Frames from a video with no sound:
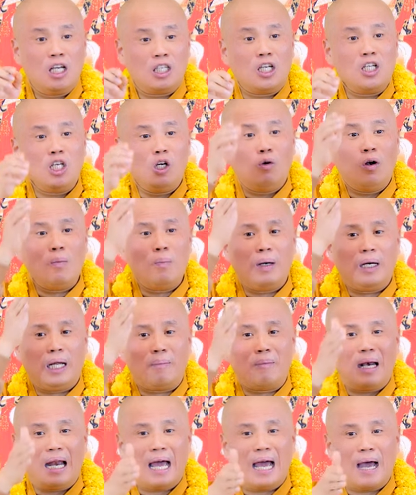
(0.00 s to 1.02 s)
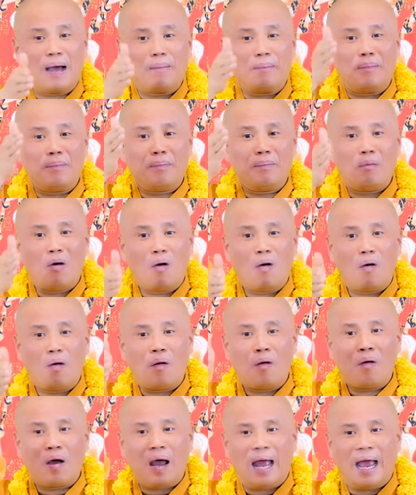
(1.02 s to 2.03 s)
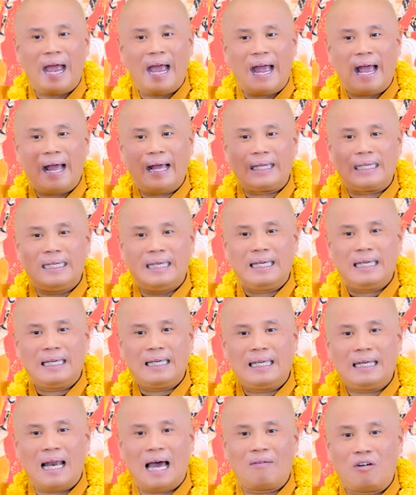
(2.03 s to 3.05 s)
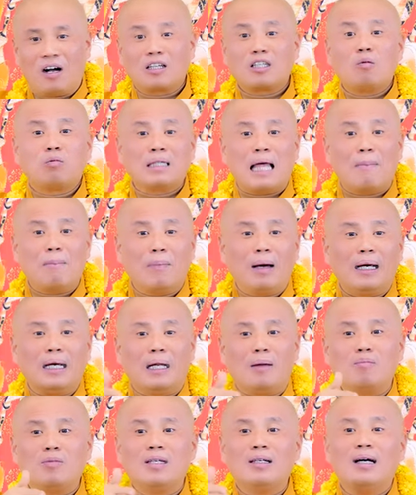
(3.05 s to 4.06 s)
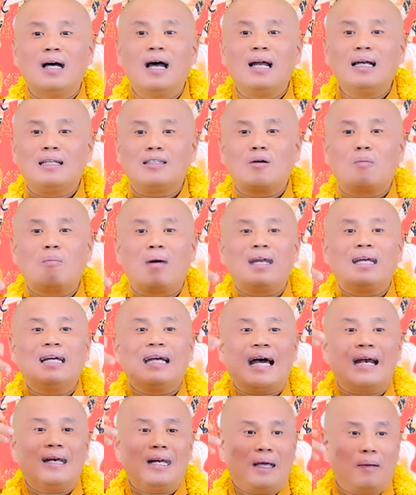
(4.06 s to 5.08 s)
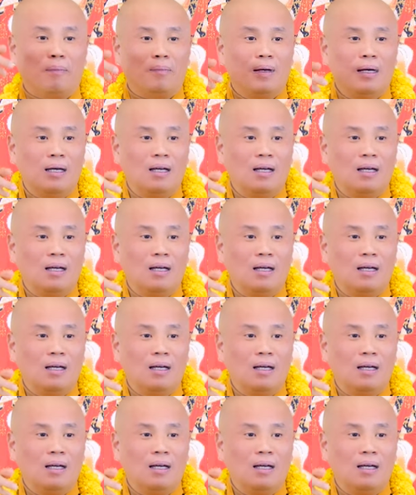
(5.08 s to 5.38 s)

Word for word: Chứ nhiều lúc mình niệm Nam Mô A Di Đà Phật trong tâm á, niệm chưa hết là trong mấy nó đã niệm.